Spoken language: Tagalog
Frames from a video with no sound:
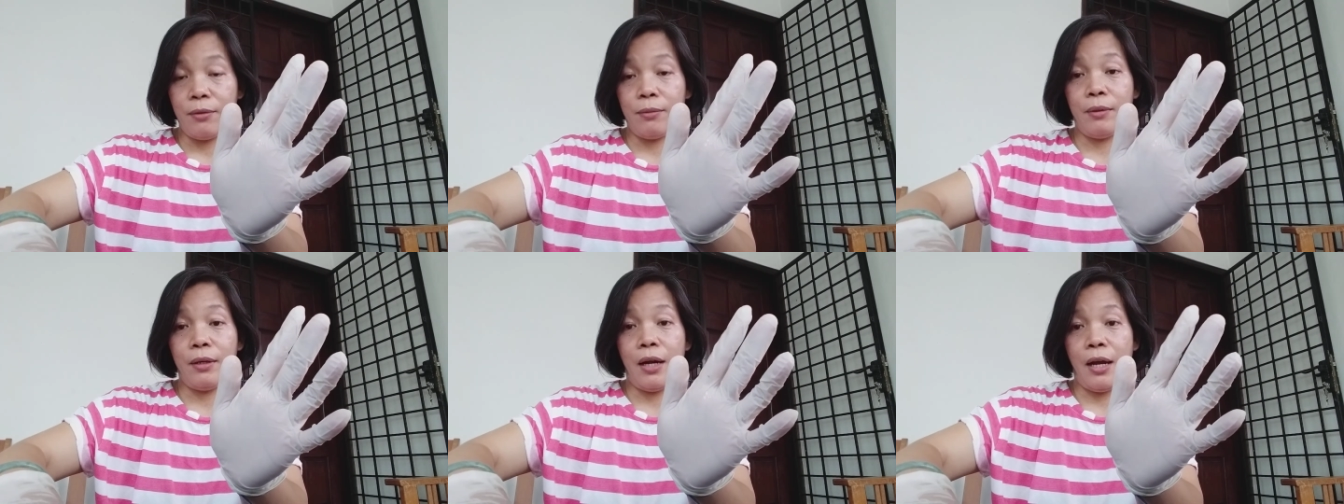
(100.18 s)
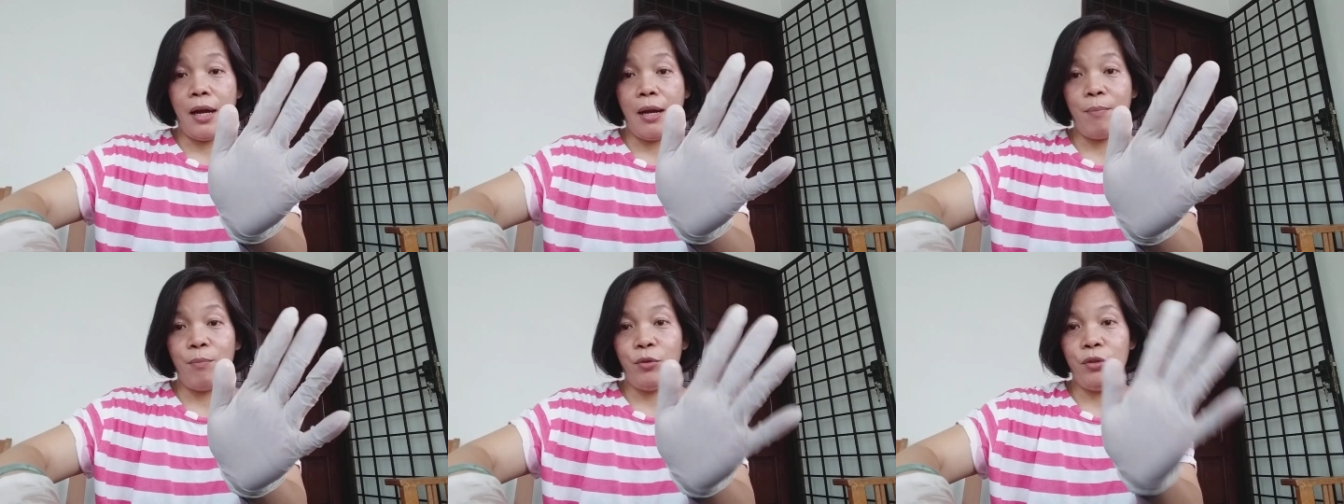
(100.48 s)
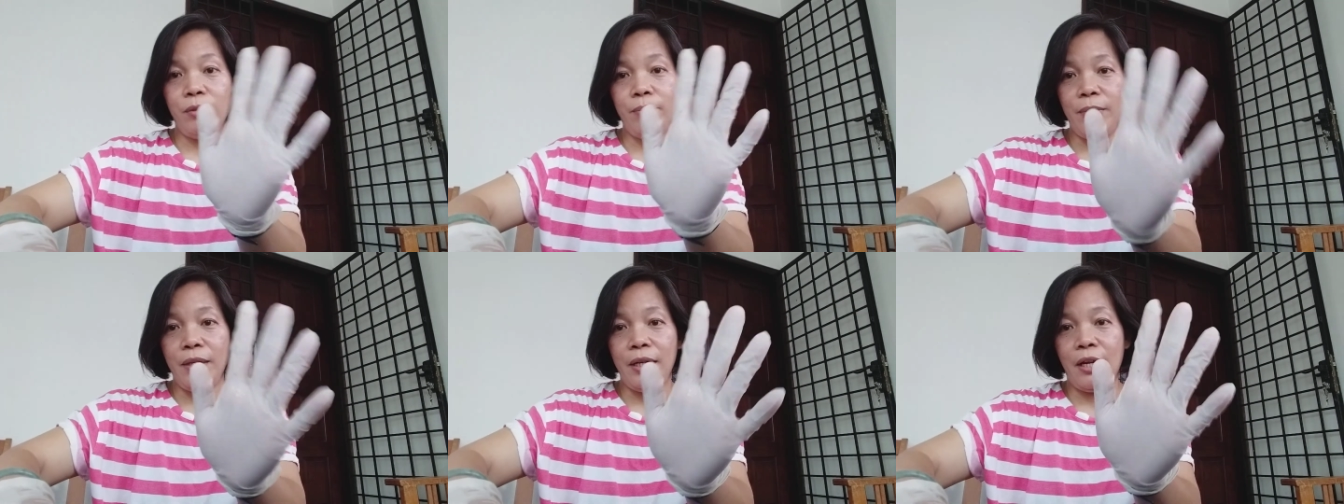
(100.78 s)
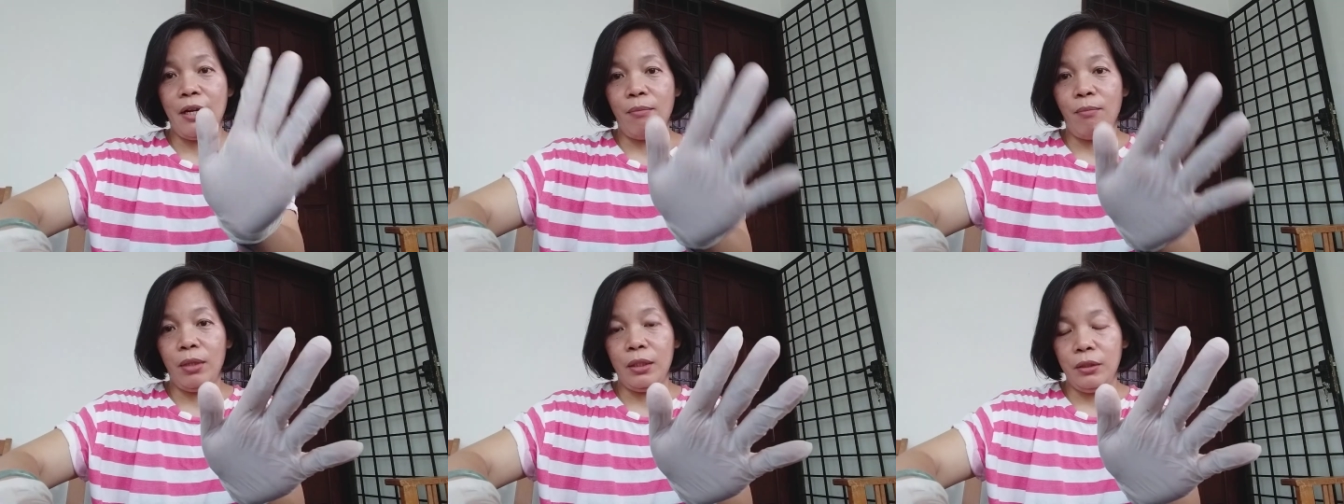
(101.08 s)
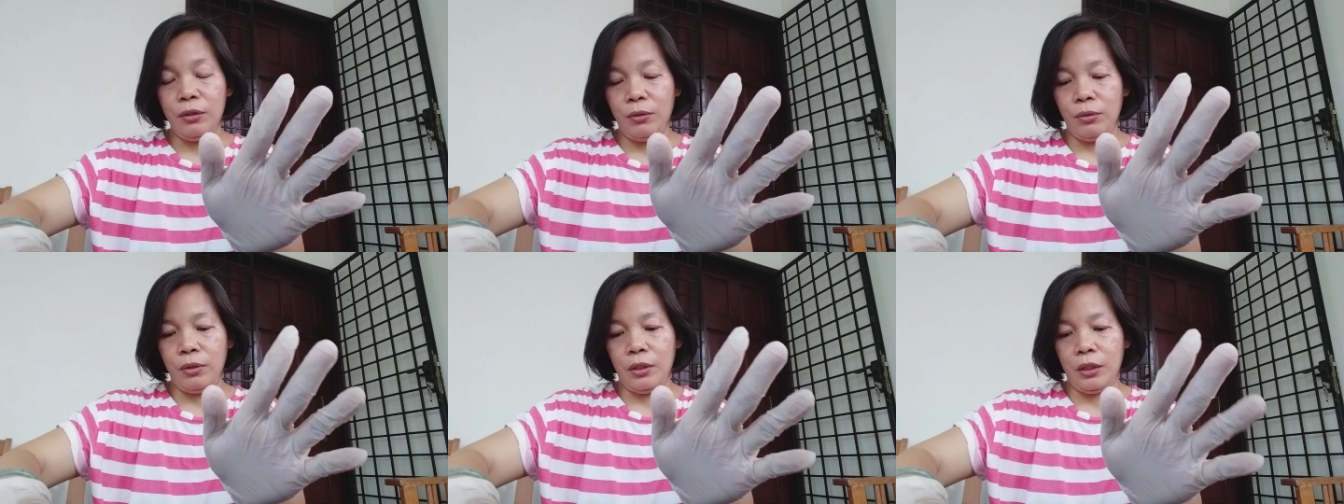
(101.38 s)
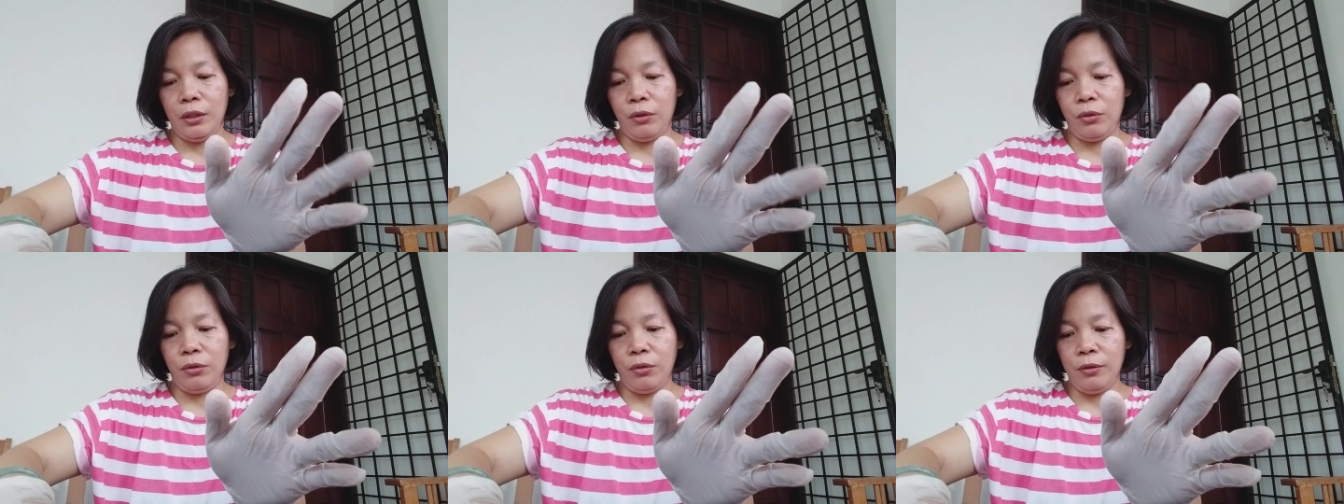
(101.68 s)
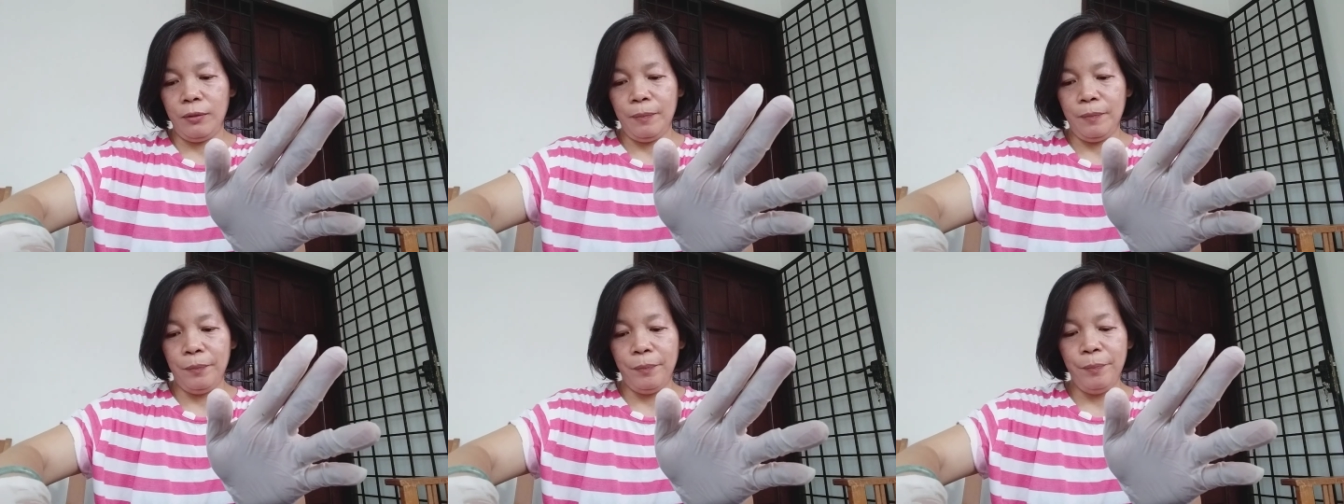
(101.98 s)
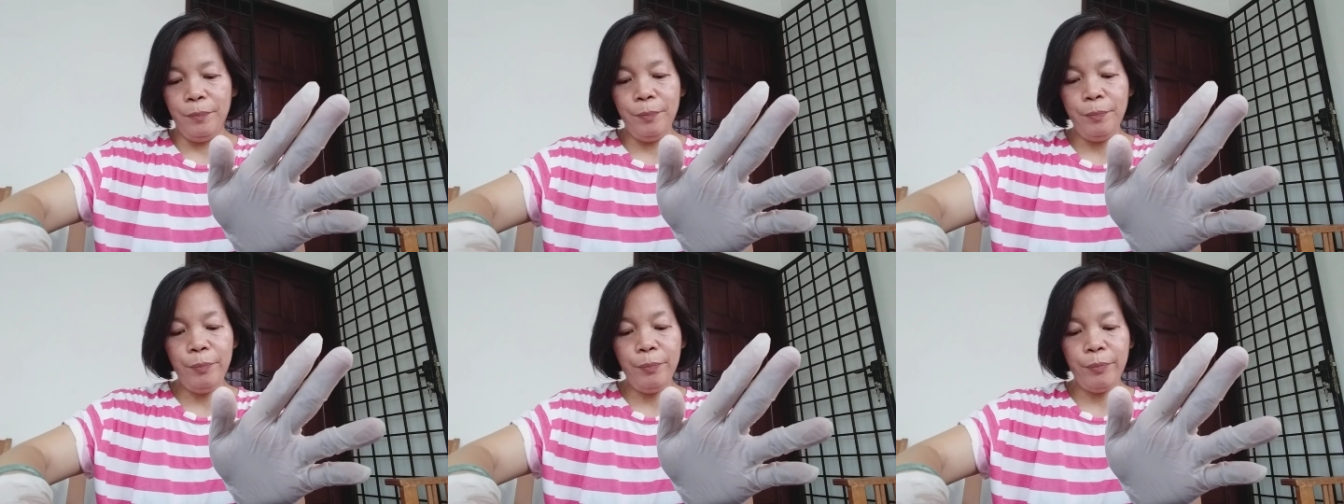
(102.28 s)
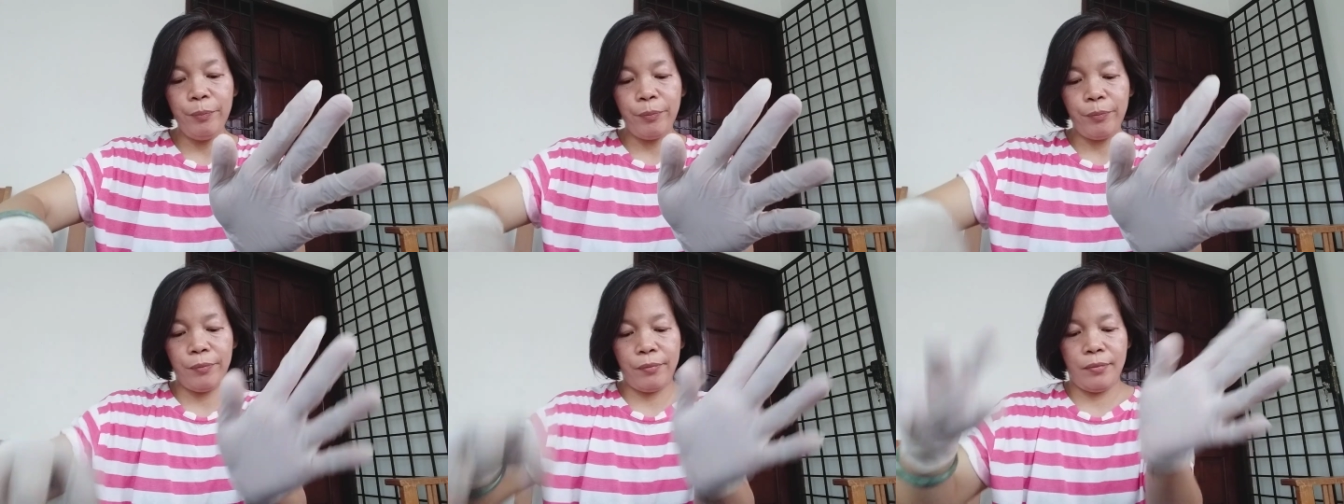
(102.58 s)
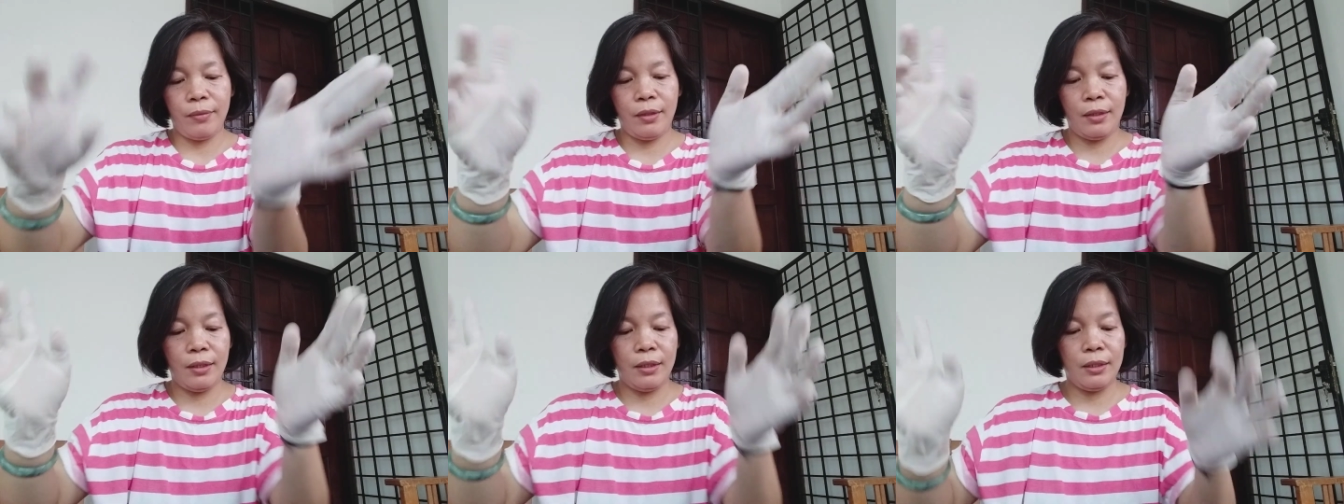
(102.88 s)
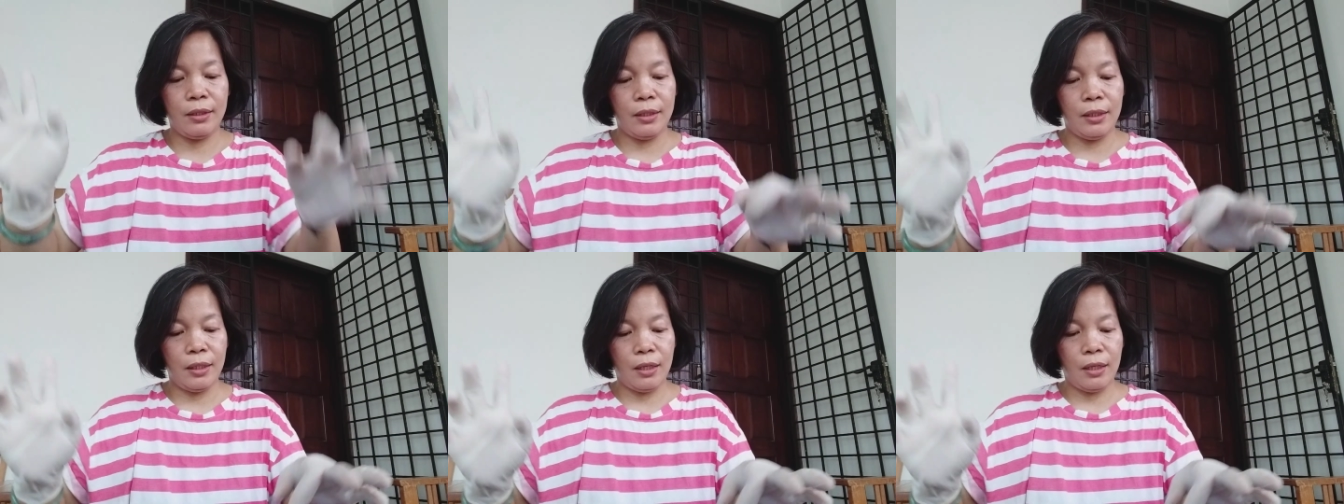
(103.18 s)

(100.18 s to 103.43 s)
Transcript: kahapon binabat ko na to. Kasi